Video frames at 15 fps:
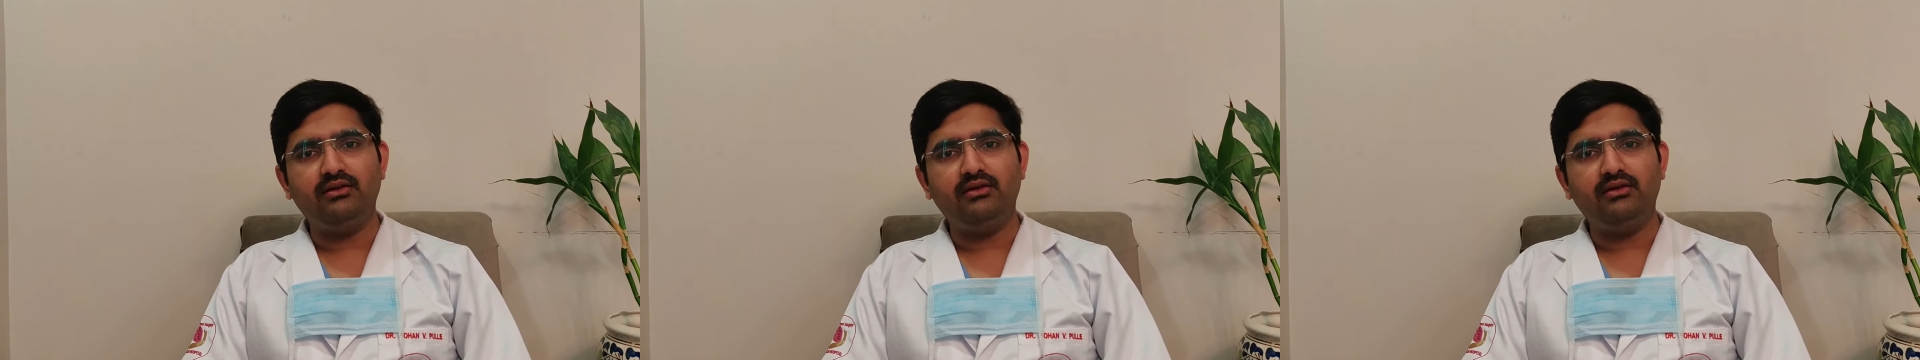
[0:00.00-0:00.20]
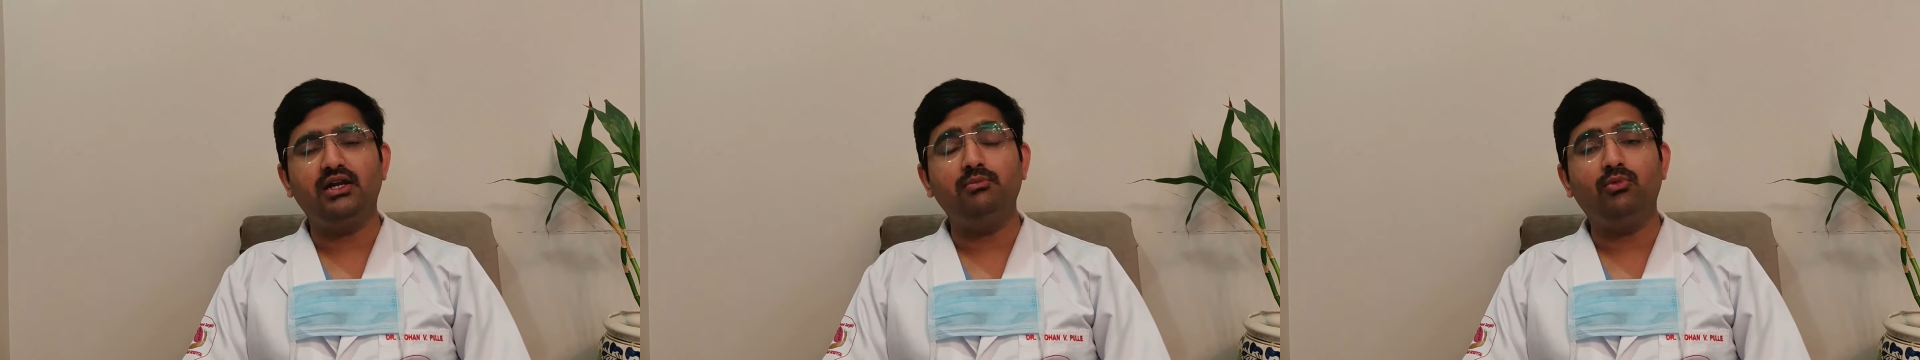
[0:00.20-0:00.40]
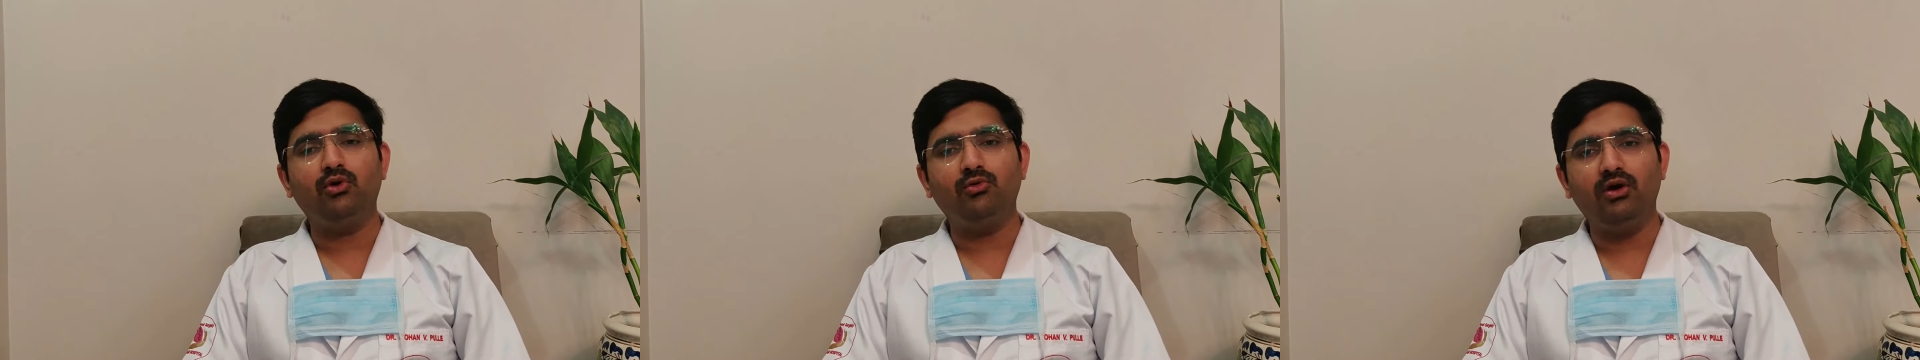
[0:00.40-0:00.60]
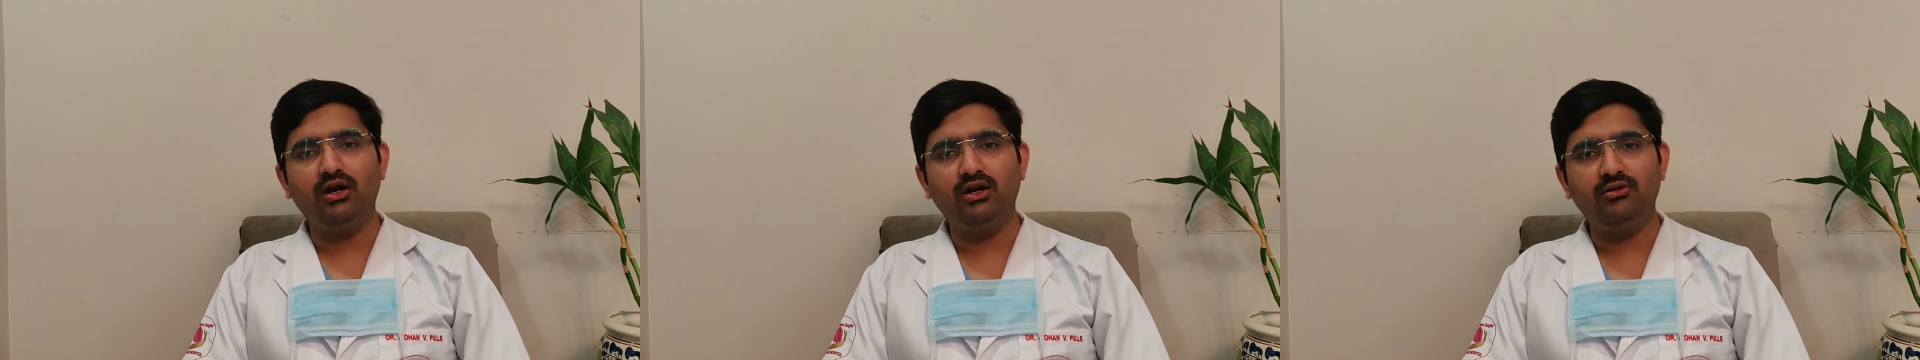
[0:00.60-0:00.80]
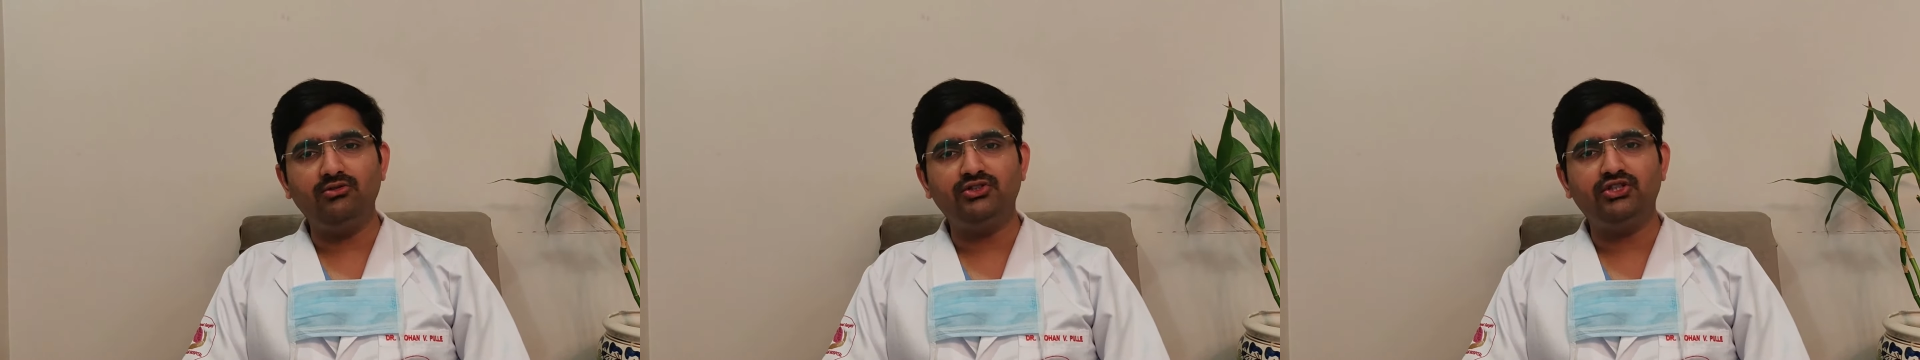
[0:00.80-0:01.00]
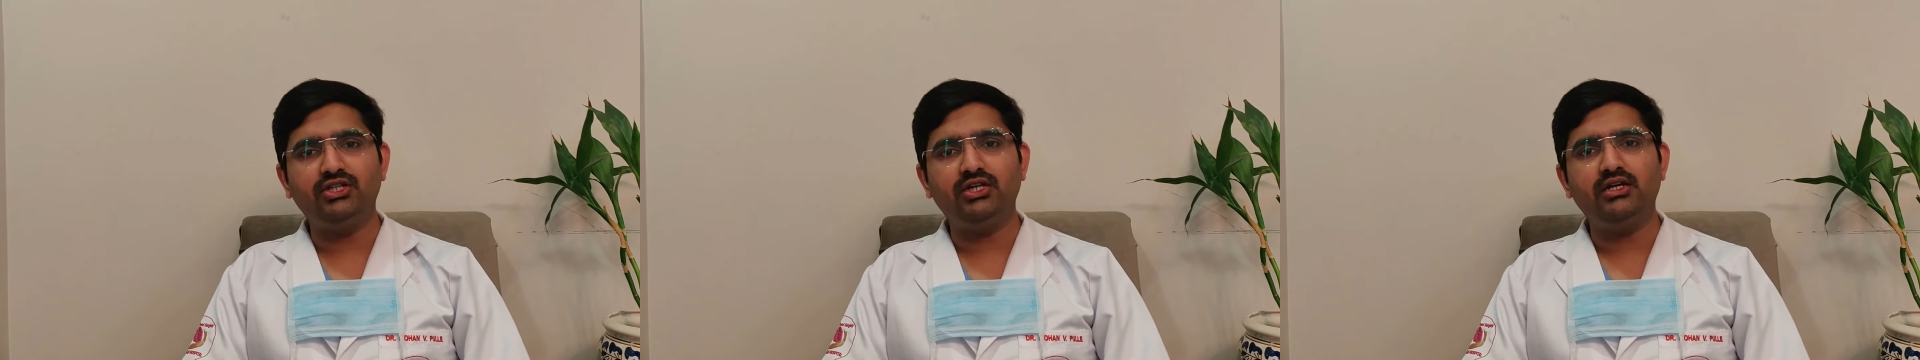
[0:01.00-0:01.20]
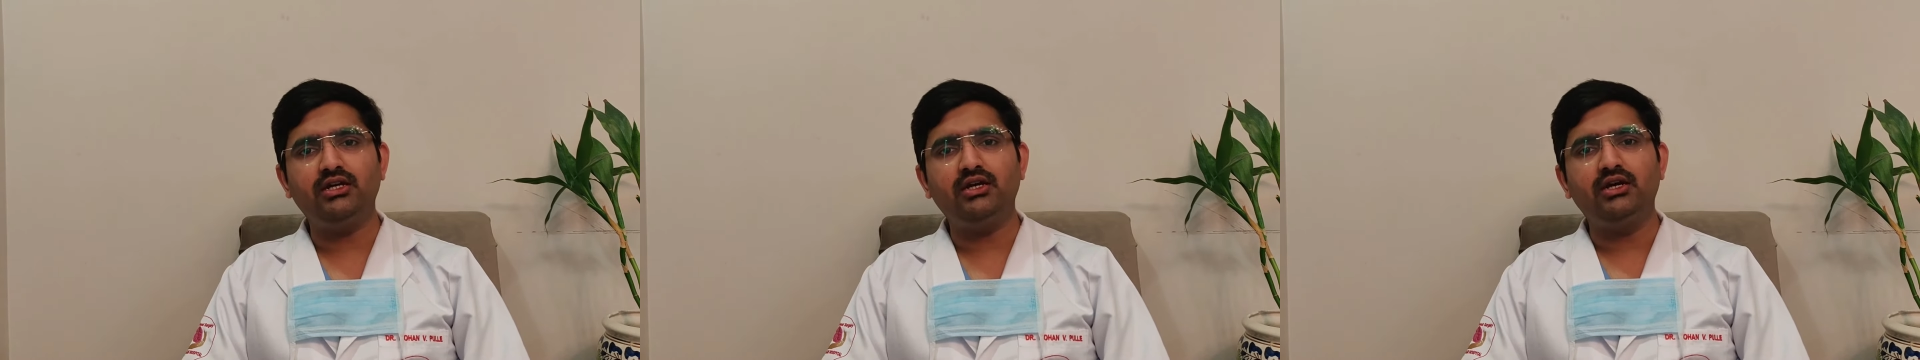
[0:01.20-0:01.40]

అంటే మగవాళ్ళలో వచ్చే